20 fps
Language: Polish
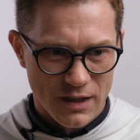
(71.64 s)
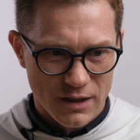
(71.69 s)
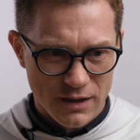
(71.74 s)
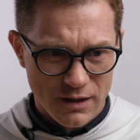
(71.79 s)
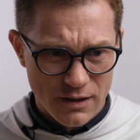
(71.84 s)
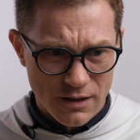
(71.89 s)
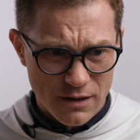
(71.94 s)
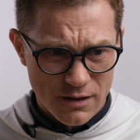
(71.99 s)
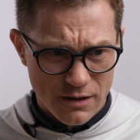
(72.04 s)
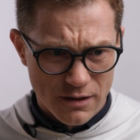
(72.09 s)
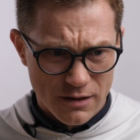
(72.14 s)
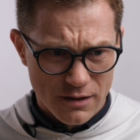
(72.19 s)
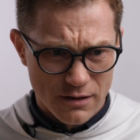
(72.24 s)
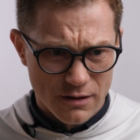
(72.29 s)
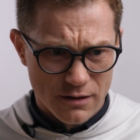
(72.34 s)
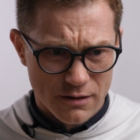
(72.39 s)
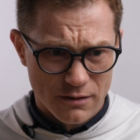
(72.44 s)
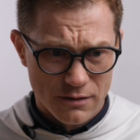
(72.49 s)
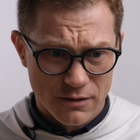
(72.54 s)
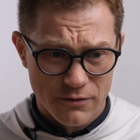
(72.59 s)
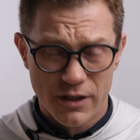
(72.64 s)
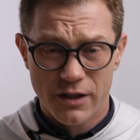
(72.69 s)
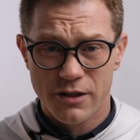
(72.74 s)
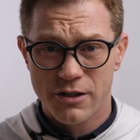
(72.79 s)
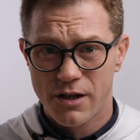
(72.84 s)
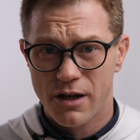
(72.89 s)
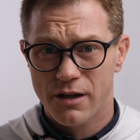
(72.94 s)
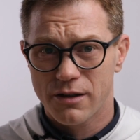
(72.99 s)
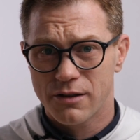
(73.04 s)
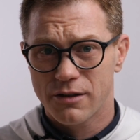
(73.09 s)
I e, dwie
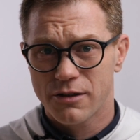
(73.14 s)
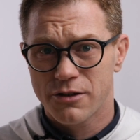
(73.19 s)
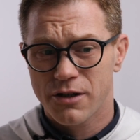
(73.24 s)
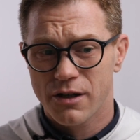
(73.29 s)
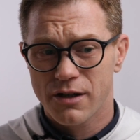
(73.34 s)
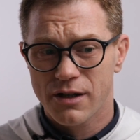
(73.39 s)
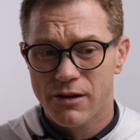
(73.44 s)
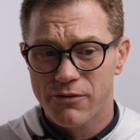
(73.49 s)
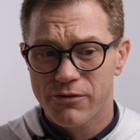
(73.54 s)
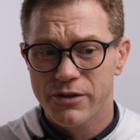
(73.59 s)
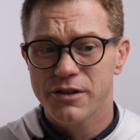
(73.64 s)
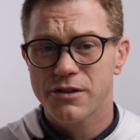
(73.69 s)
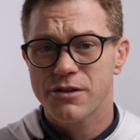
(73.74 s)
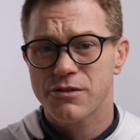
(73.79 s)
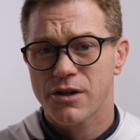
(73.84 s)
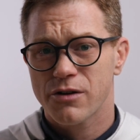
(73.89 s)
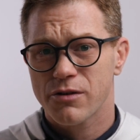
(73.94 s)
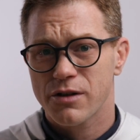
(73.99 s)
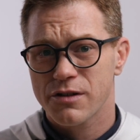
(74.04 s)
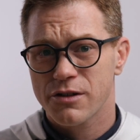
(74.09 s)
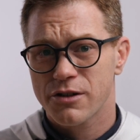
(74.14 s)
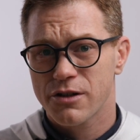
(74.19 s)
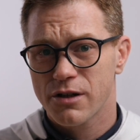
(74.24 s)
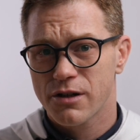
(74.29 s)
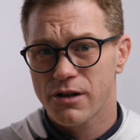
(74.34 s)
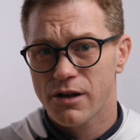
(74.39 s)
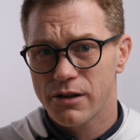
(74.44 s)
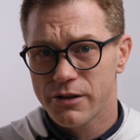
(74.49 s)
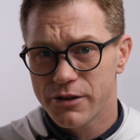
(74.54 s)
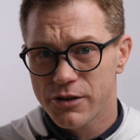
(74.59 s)
księgi, Księga Wyjścia oraz
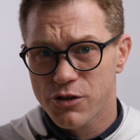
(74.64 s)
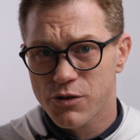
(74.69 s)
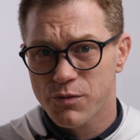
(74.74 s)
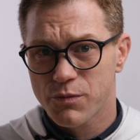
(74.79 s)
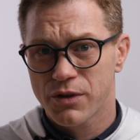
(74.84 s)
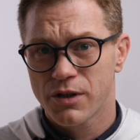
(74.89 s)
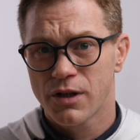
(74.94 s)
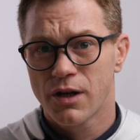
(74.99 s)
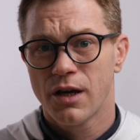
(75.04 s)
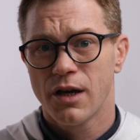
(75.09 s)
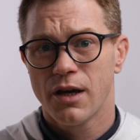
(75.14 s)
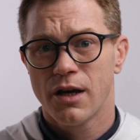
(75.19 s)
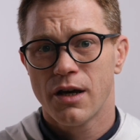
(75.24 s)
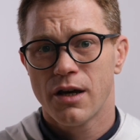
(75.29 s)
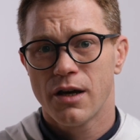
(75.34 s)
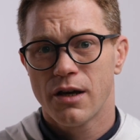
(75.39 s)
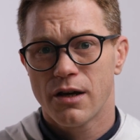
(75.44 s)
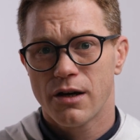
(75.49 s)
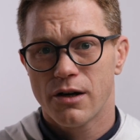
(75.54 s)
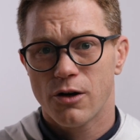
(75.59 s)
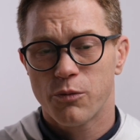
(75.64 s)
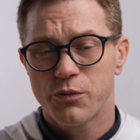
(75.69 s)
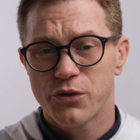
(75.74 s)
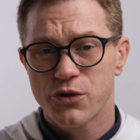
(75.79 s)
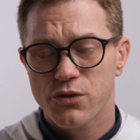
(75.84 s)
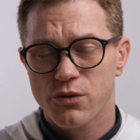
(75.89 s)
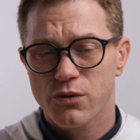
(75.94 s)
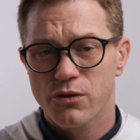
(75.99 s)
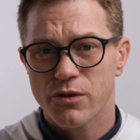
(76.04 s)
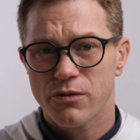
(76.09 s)
Księga Liczb,
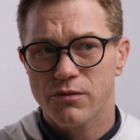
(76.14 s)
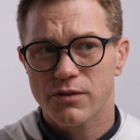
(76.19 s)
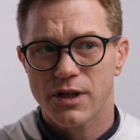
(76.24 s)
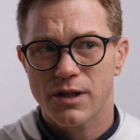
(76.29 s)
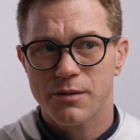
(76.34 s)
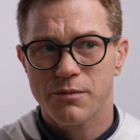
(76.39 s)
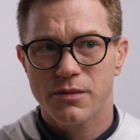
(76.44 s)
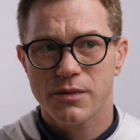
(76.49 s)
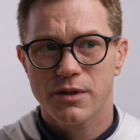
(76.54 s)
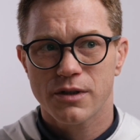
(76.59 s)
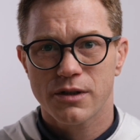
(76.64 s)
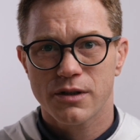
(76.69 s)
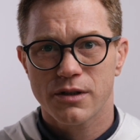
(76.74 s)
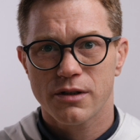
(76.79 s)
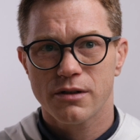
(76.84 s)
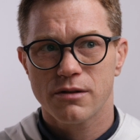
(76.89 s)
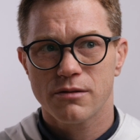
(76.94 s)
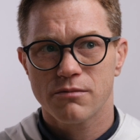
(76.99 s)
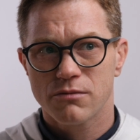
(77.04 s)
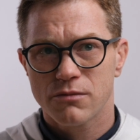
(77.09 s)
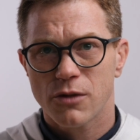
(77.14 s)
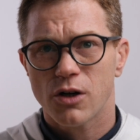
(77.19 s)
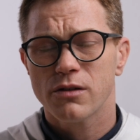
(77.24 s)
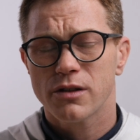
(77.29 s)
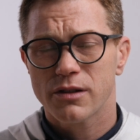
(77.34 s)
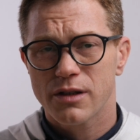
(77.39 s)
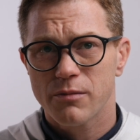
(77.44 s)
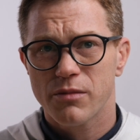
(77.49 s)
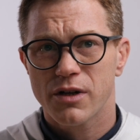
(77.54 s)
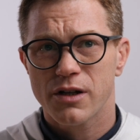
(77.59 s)
opisują nam, e, one
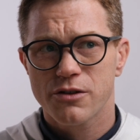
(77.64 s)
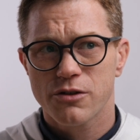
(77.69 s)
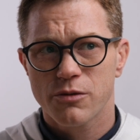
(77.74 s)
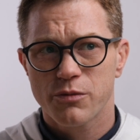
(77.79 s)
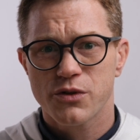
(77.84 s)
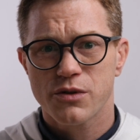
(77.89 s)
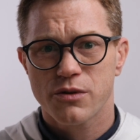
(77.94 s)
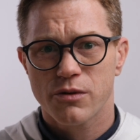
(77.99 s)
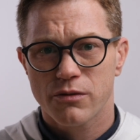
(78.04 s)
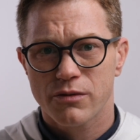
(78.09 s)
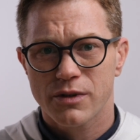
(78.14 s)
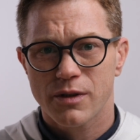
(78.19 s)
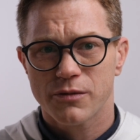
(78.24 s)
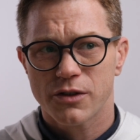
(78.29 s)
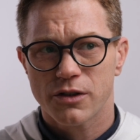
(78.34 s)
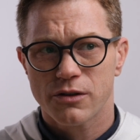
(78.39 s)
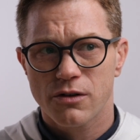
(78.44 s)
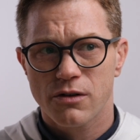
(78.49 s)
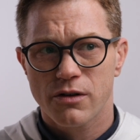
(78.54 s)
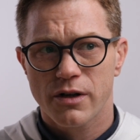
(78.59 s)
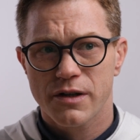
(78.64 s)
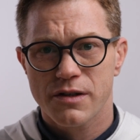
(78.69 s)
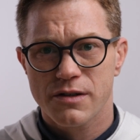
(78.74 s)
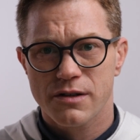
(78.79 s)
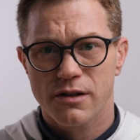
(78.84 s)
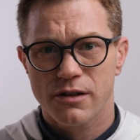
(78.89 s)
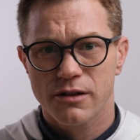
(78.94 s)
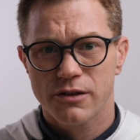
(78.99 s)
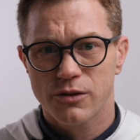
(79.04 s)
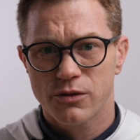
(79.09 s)
najbardziej opisują nam tę drogę
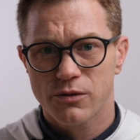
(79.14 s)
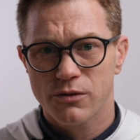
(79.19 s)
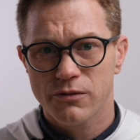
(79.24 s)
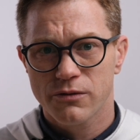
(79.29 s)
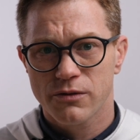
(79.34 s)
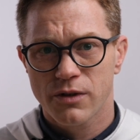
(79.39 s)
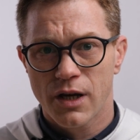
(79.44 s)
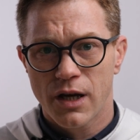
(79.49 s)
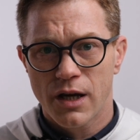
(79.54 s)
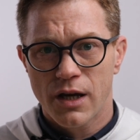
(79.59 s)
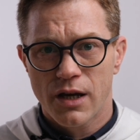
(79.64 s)
Izraelitów.